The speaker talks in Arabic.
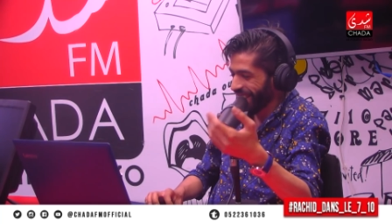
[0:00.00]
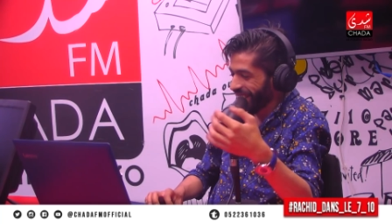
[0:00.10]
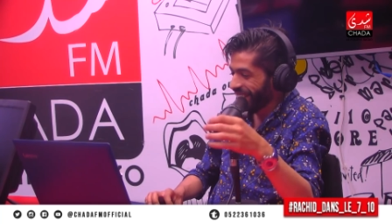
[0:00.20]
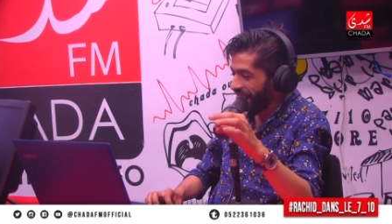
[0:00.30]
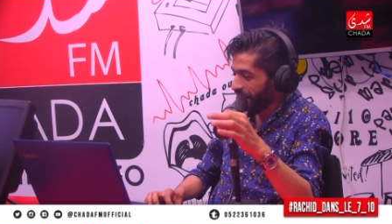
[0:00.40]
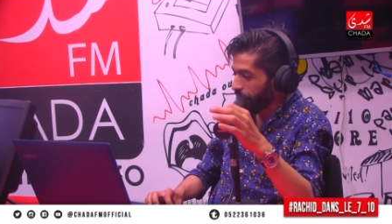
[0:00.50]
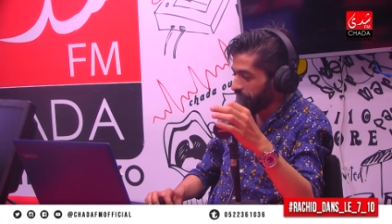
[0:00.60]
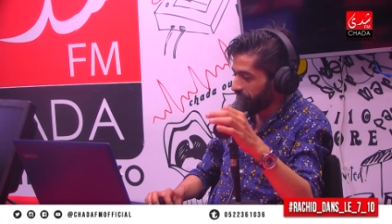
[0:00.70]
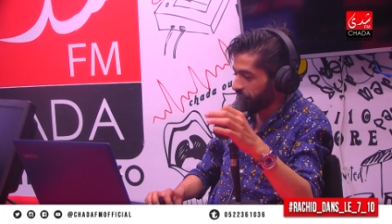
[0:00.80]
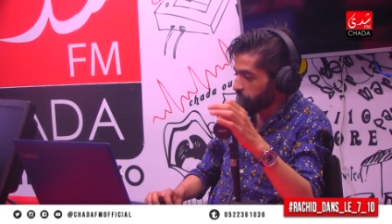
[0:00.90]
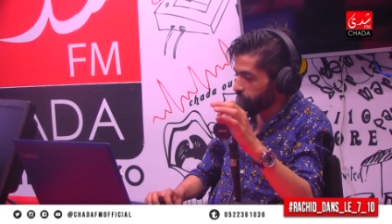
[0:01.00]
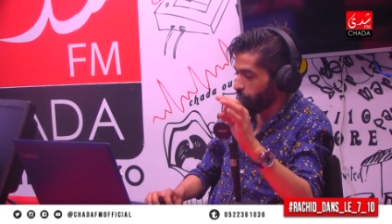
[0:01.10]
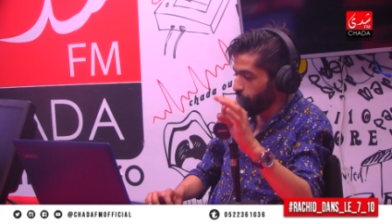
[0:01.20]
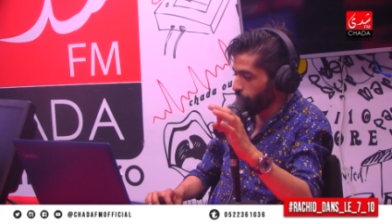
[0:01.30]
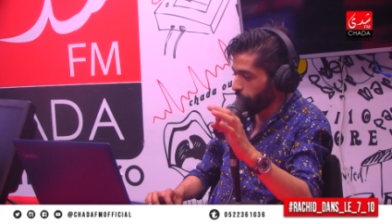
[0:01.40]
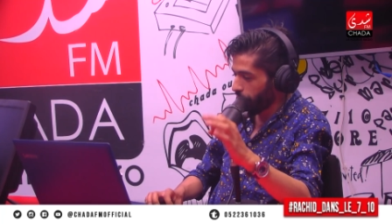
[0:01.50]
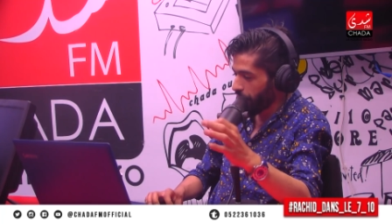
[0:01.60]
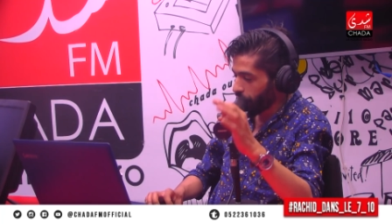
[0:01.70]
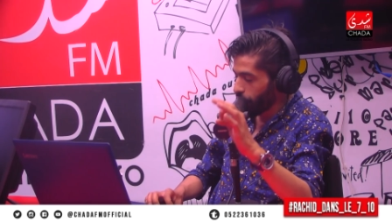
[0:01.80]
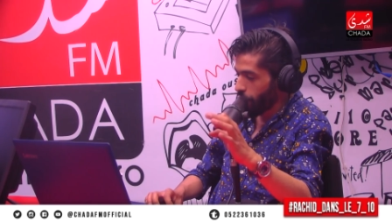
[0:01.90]
العالم غادي يكتشف لاول مره
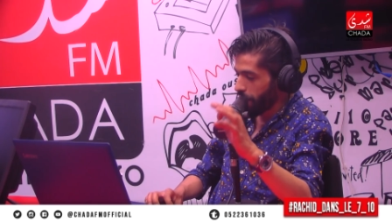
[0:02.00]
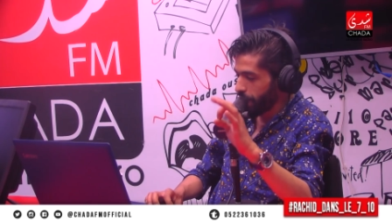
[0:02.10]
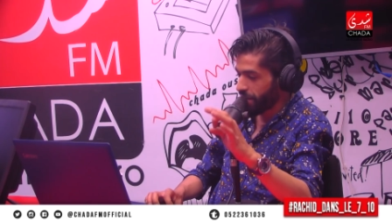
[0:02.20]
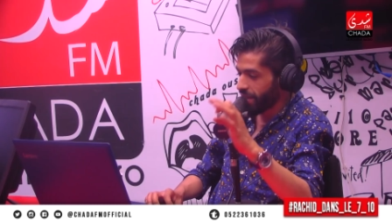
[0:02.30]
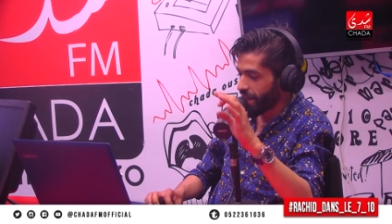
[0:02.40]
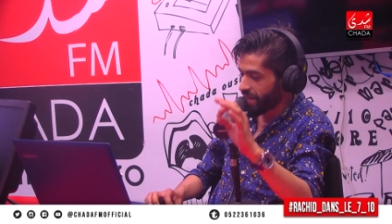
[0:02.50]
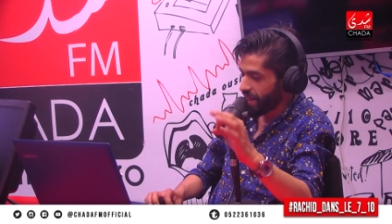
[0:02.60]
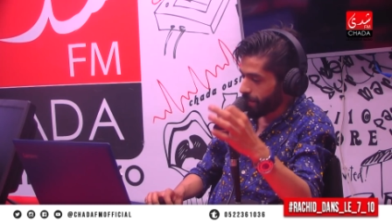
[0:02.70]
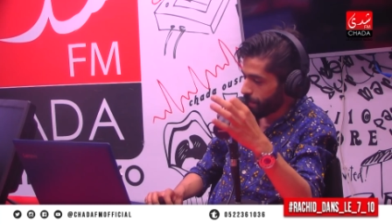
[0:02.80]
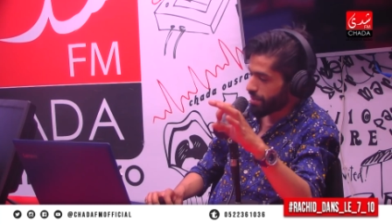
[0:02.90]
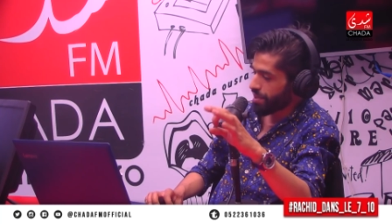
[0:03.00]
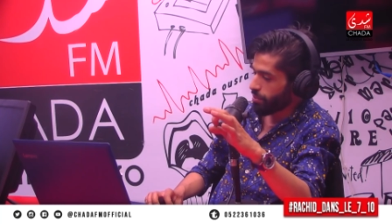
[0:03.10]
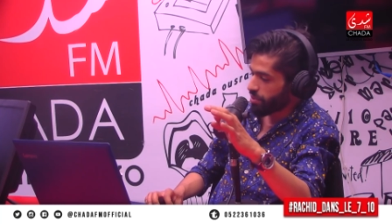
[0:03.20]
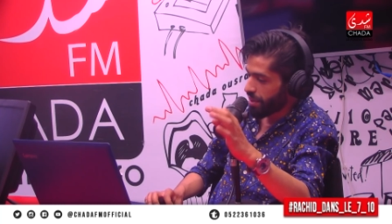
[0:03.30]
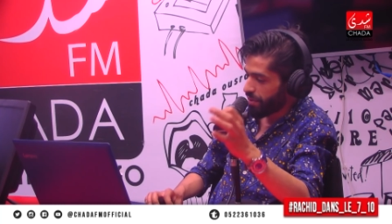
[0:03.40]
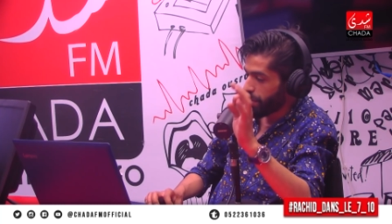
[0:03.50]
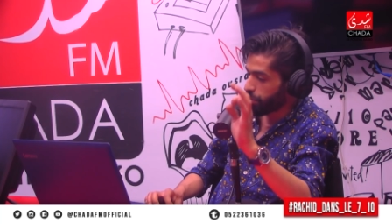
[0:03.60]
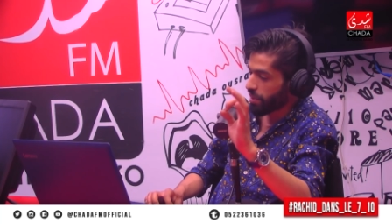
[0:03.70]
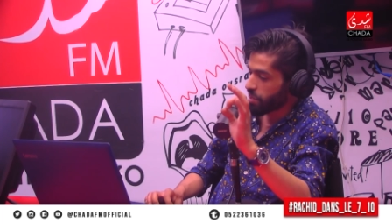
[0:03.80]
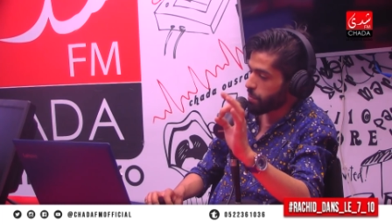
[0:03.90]
القوه الماديه ديال المنصة موسى في
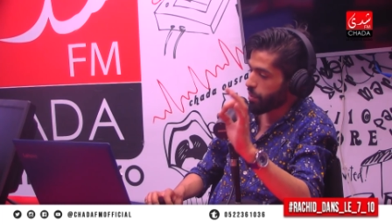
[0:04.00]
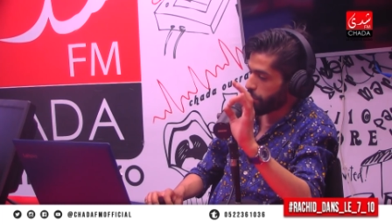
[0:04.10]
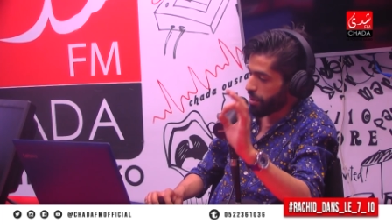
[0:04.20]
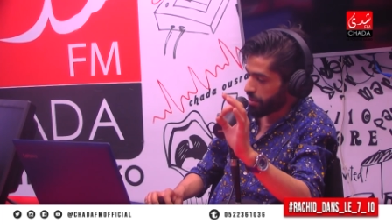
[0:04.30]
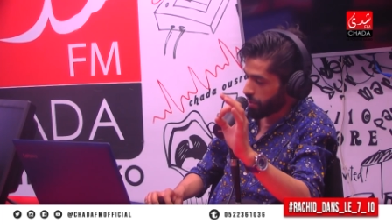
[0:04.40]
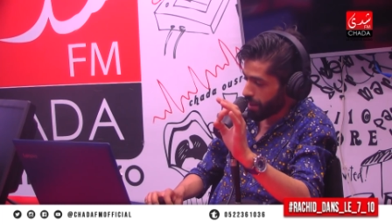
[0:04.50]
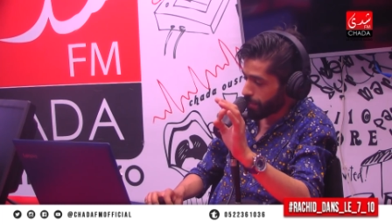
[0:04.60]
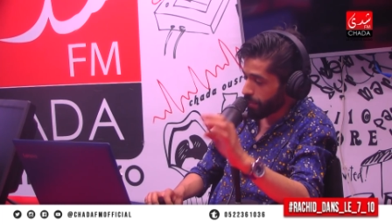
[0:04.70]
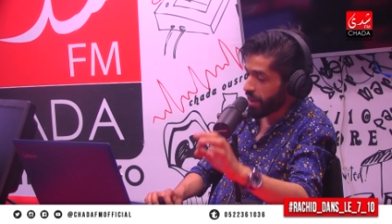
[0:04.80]
1324